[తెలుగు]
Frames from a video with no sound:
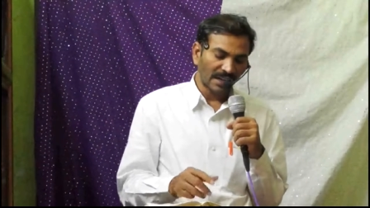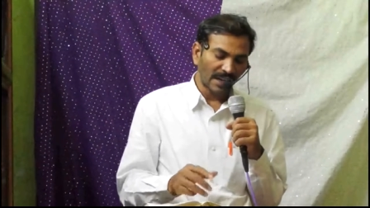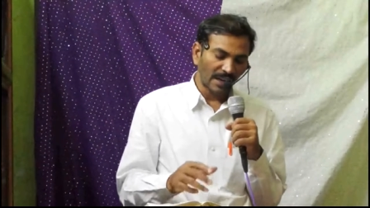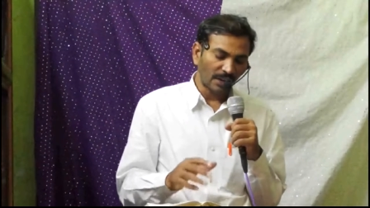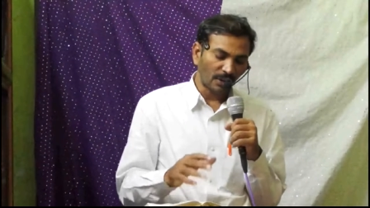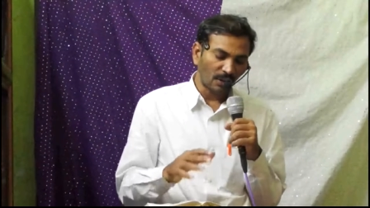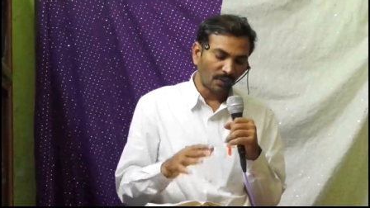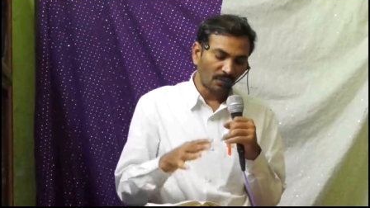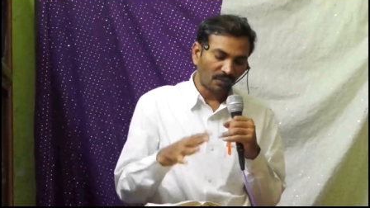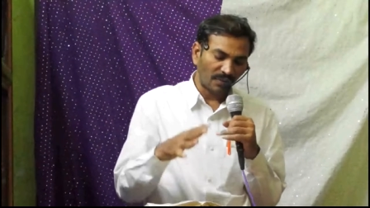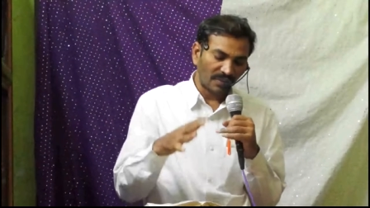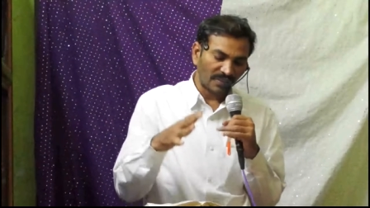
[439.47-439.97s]

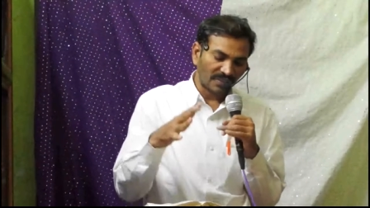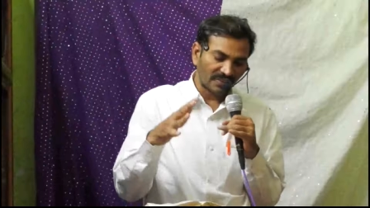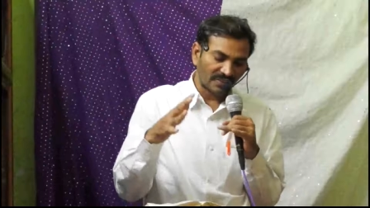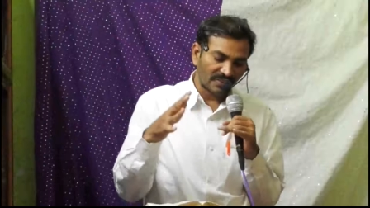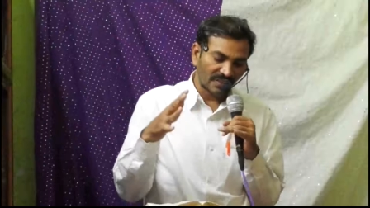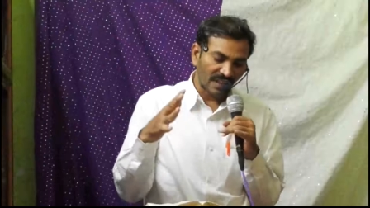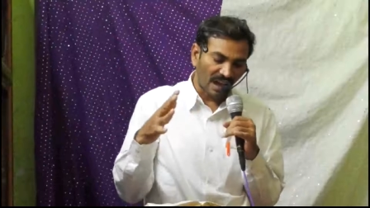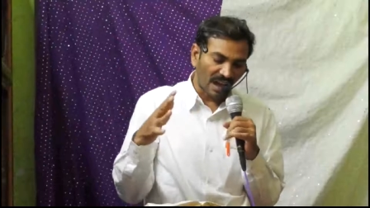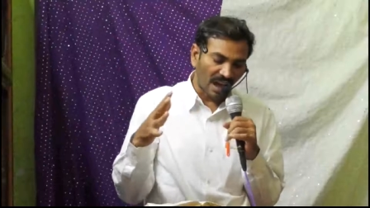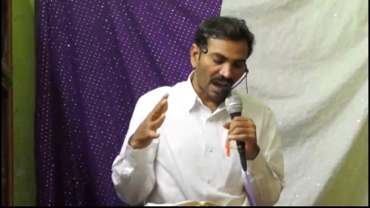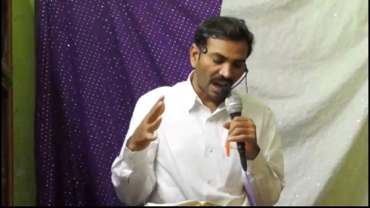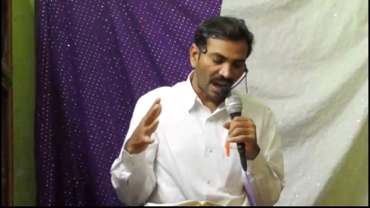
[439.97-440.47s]
ఏదో
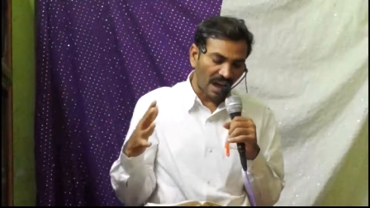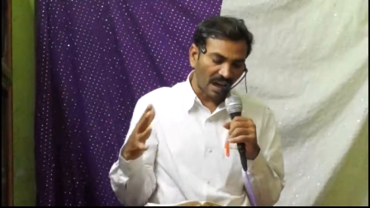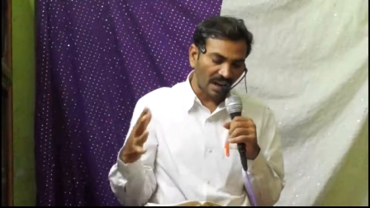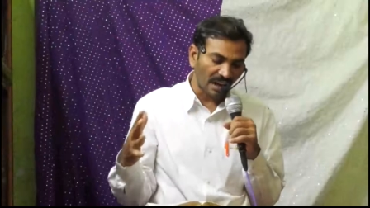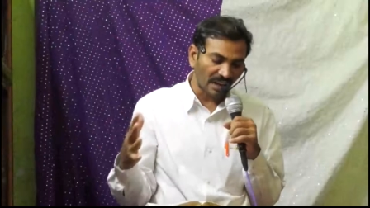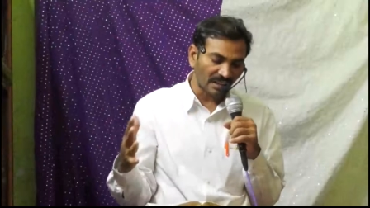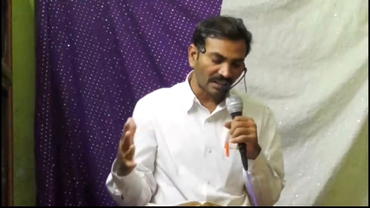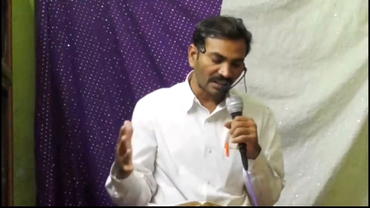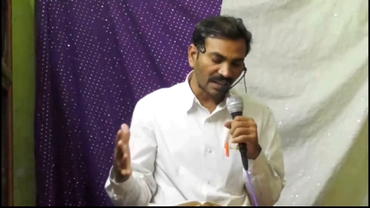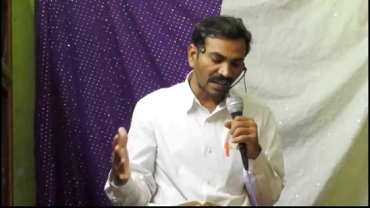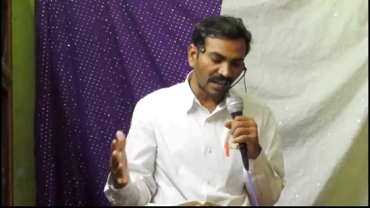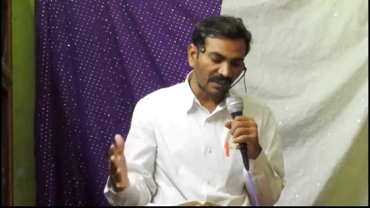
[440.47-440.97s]

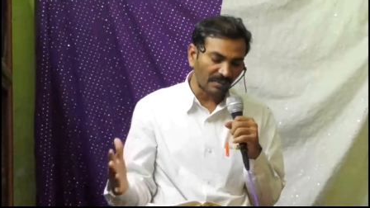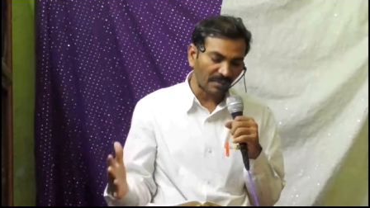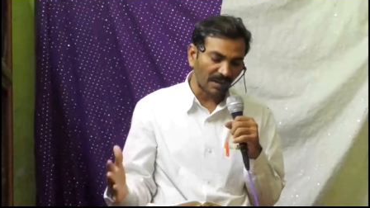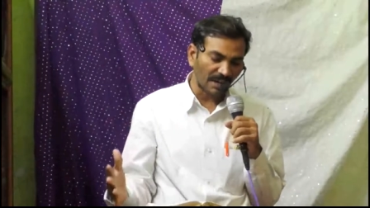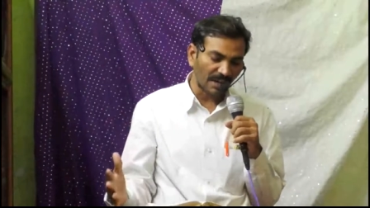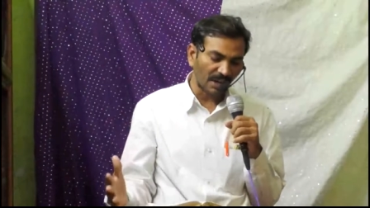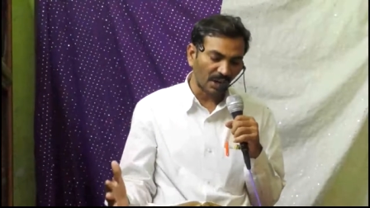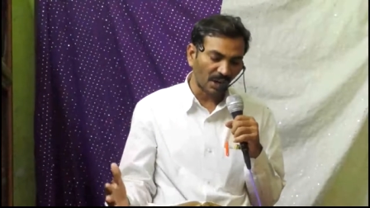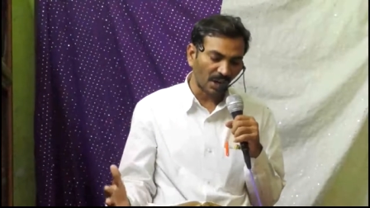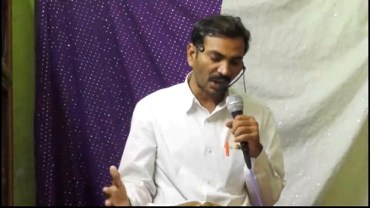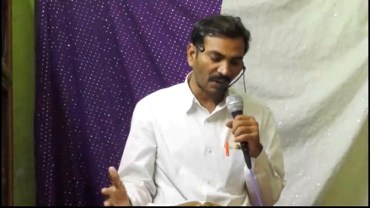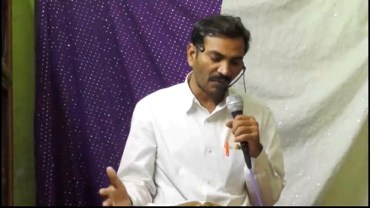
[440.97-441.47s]
విస్తార
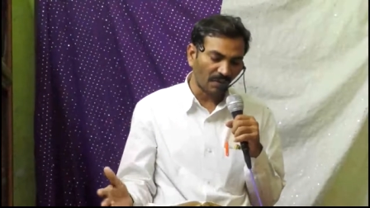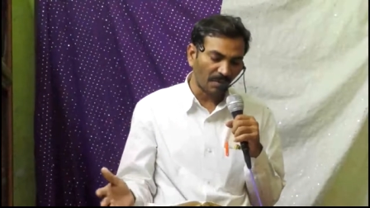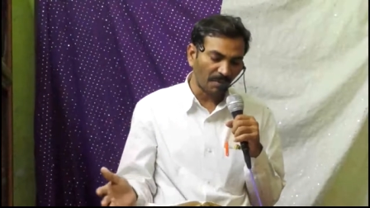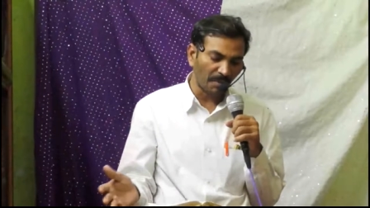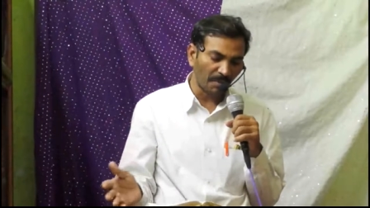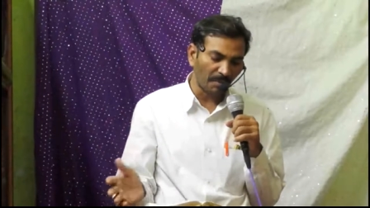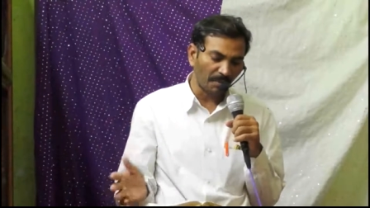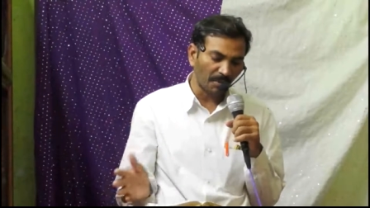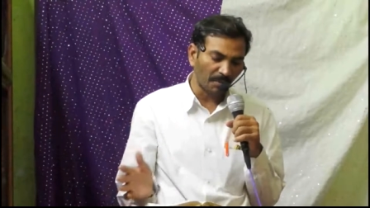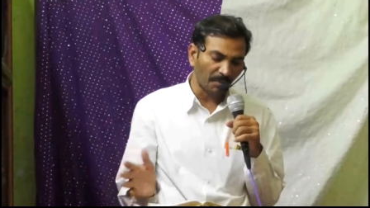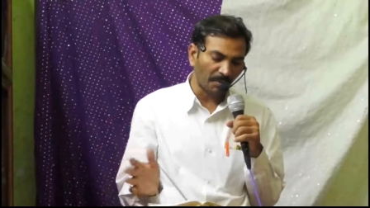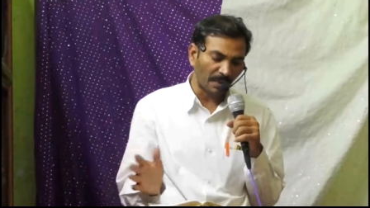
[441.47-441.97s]
జనముని యహోవ
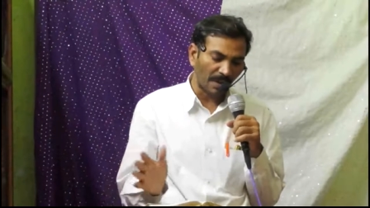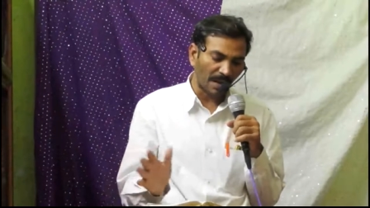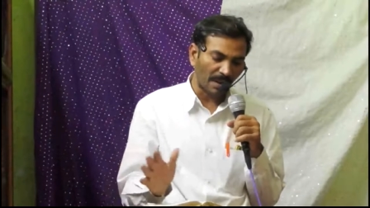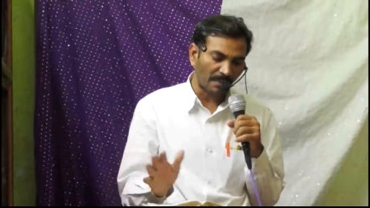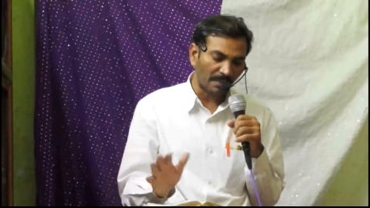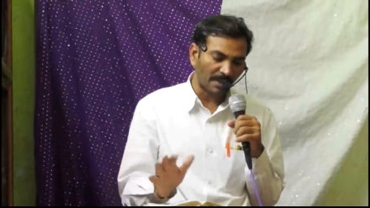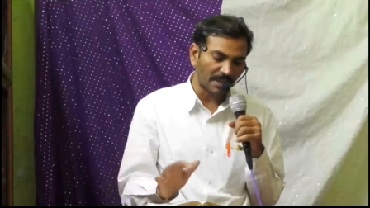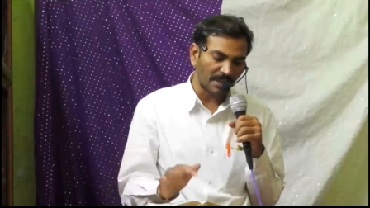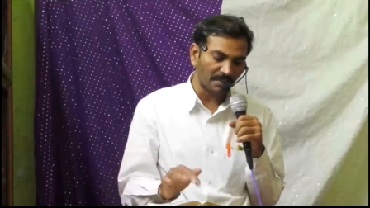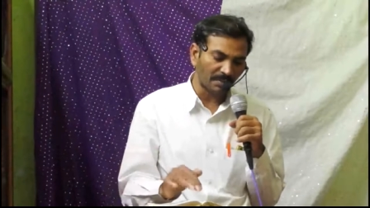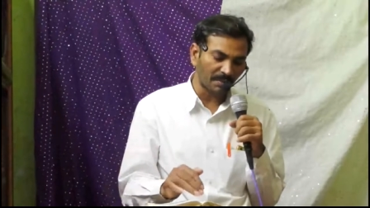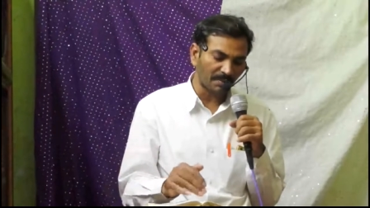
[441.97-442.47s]
మిమ్మల్ని
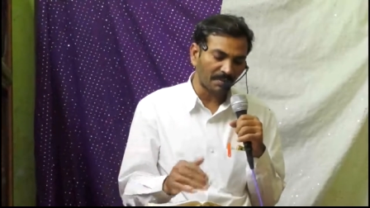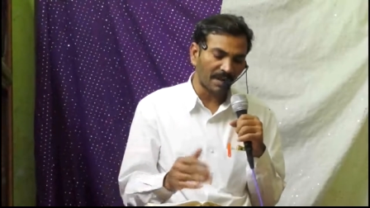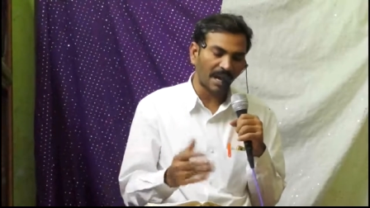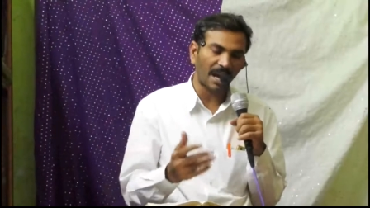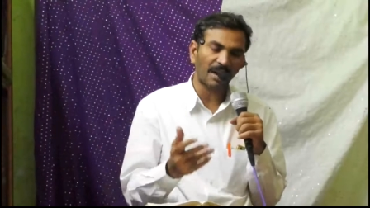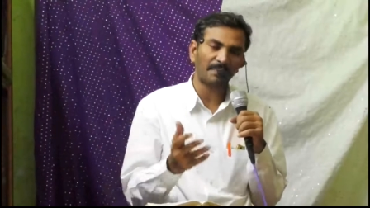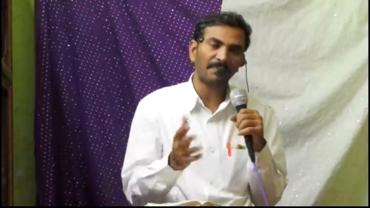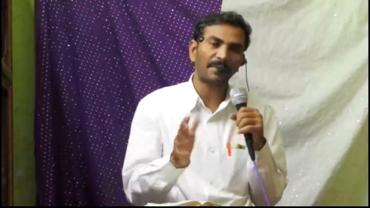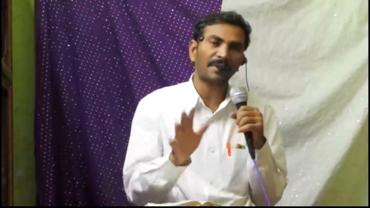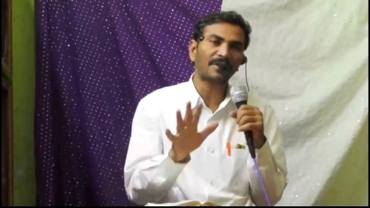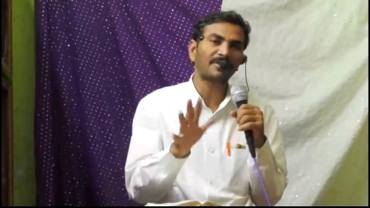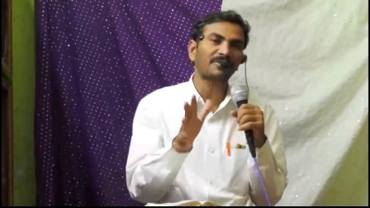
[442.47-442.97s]
ప్రేమించి మిమ్మల్ని
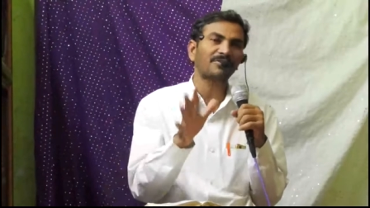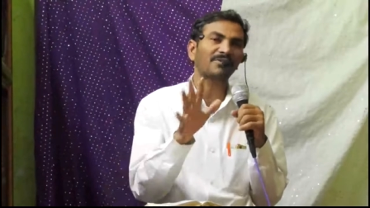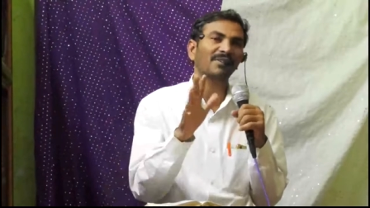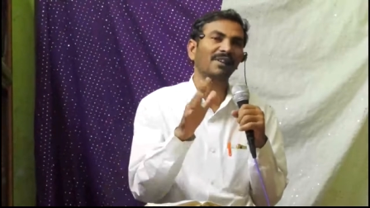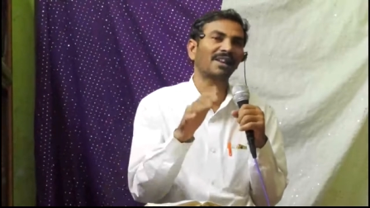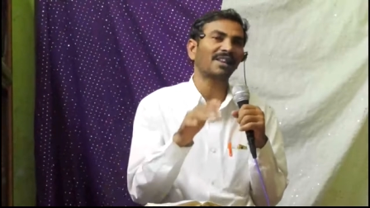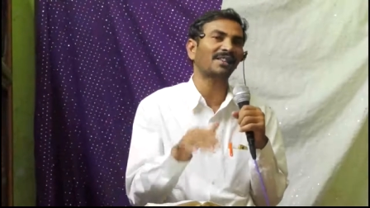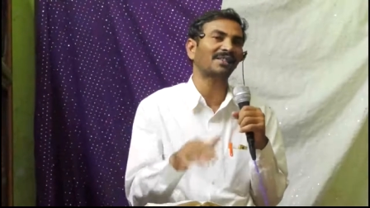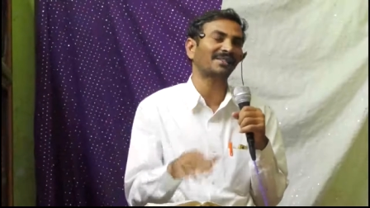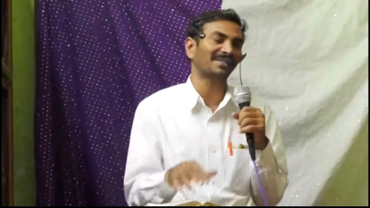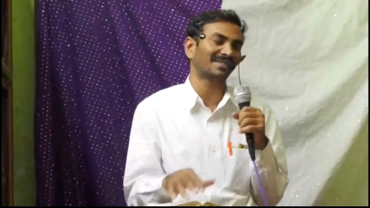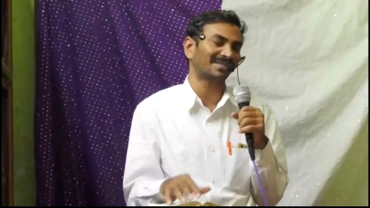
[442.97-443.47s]

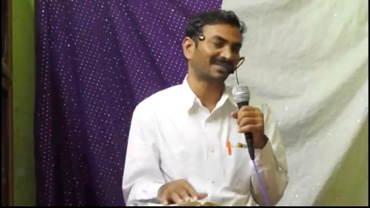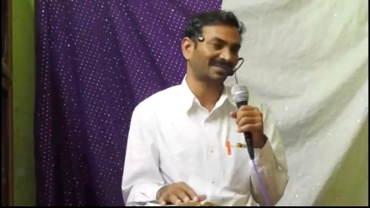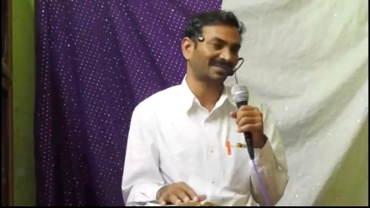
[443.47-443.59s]
ఏర్పరచుకోలేదు